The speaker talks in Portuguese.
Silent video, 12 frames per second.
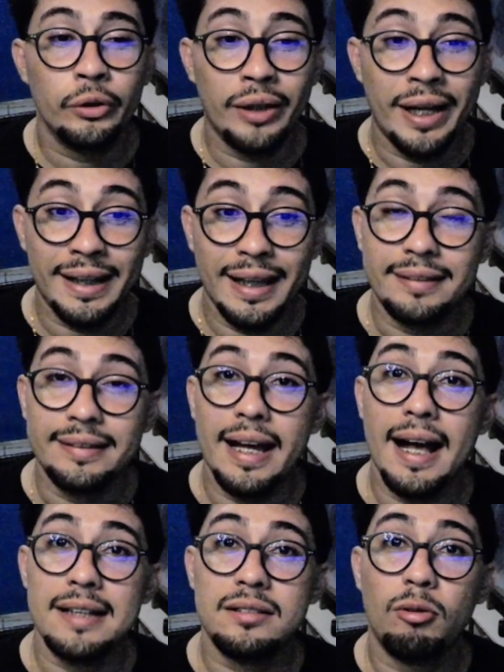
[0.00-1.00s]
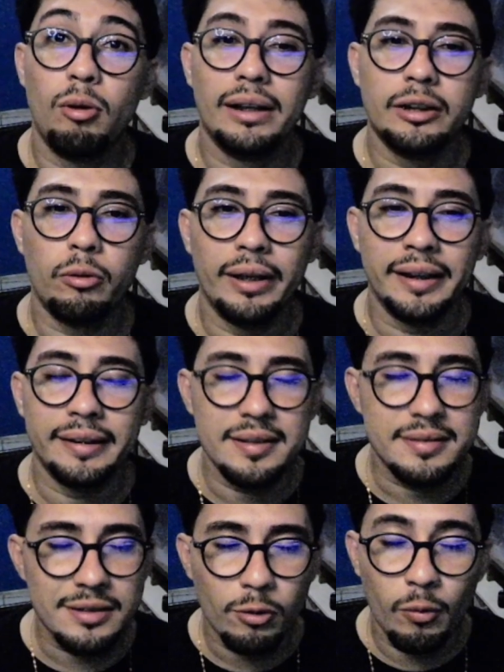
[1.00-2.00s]
na Inglaterra, às
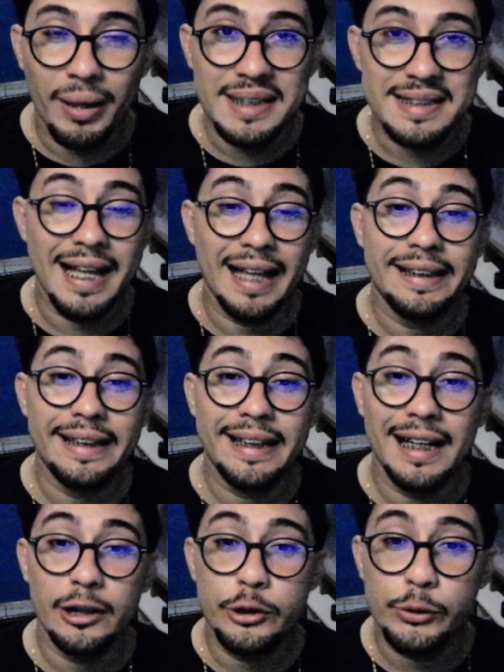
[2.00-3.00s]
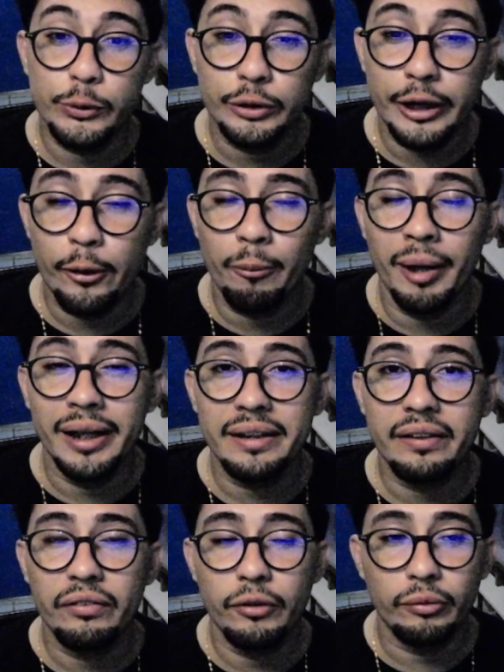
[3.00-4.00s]
4h45, mas na Liga 2 tem o
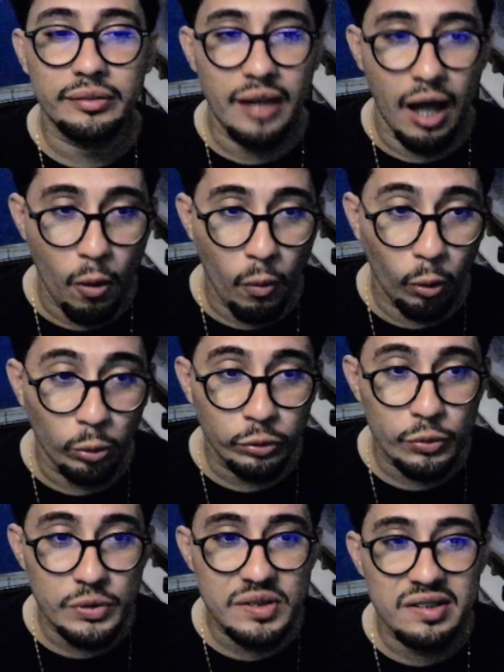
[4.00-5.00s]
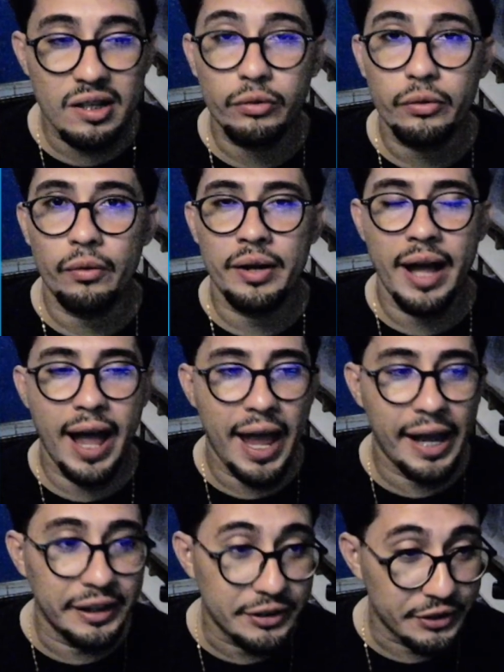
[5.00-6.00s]
Mansfield Tal contra o Southern
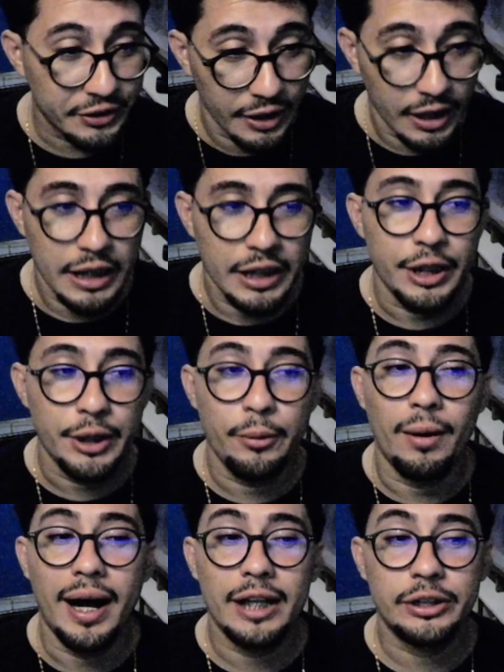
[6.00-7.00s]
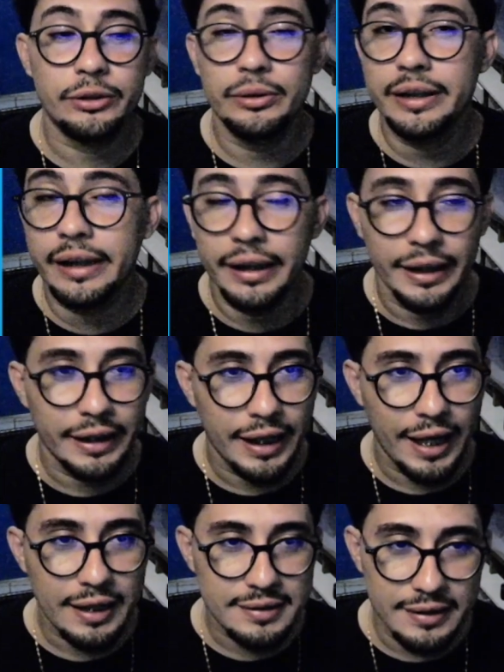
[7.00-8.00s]
Knight. E eu acho, né, que
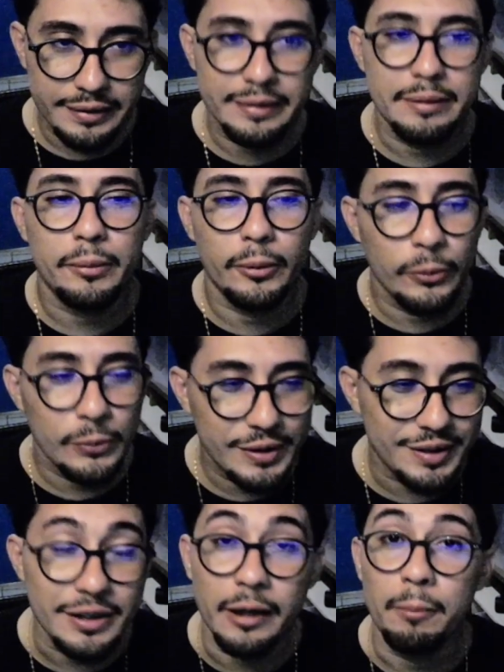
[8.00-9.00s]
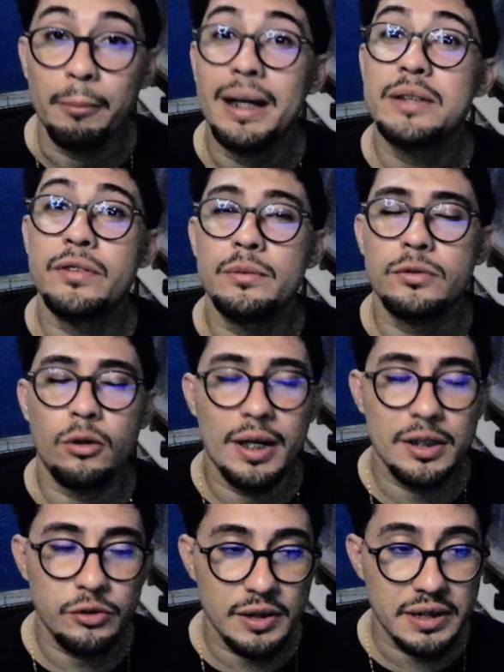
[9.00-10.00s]
é assim que se pronuncia. Mas vamos com
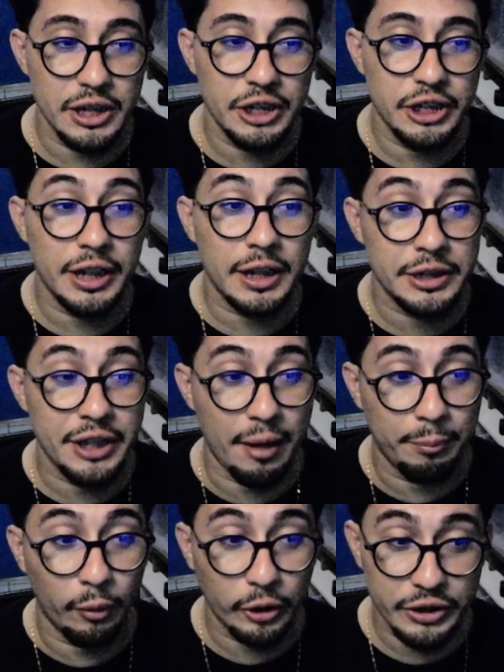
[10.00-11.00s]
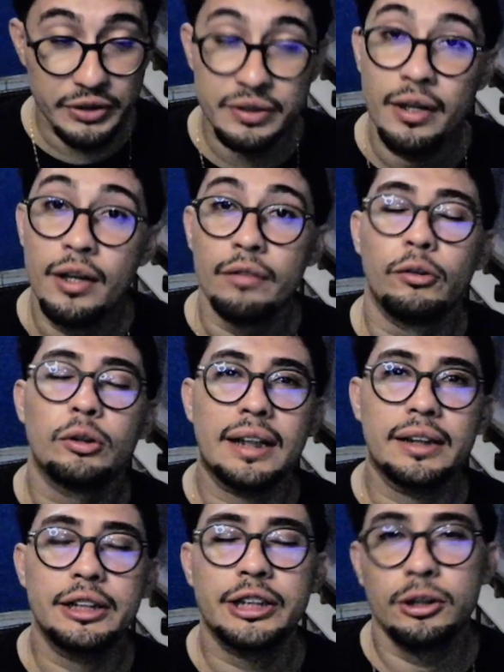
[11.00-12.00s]
as nossas dicas de apostas. Vou estar tá
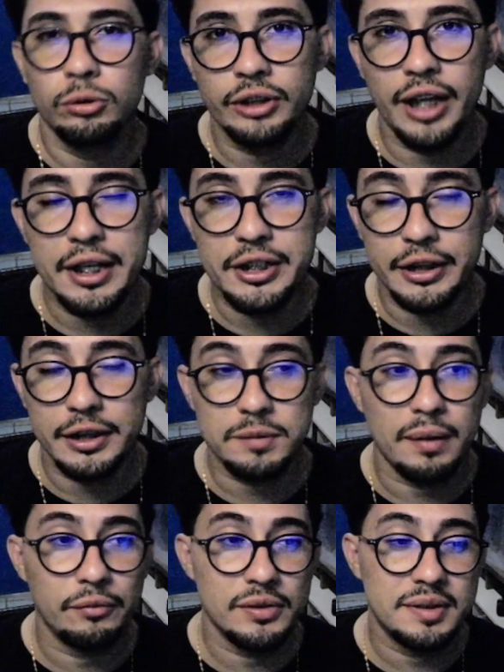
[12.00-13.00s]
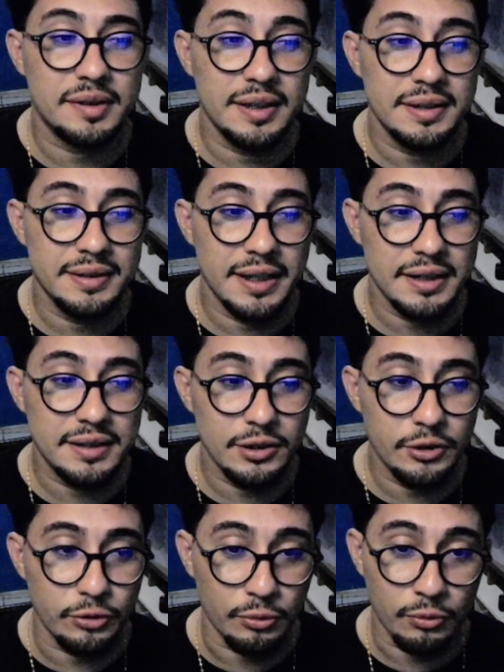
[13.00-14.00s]
deixando três dicas para vocês nesse
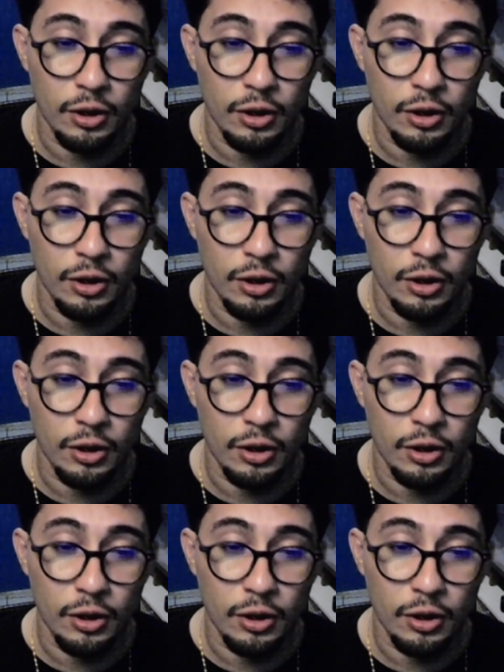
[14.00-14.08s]
jogo.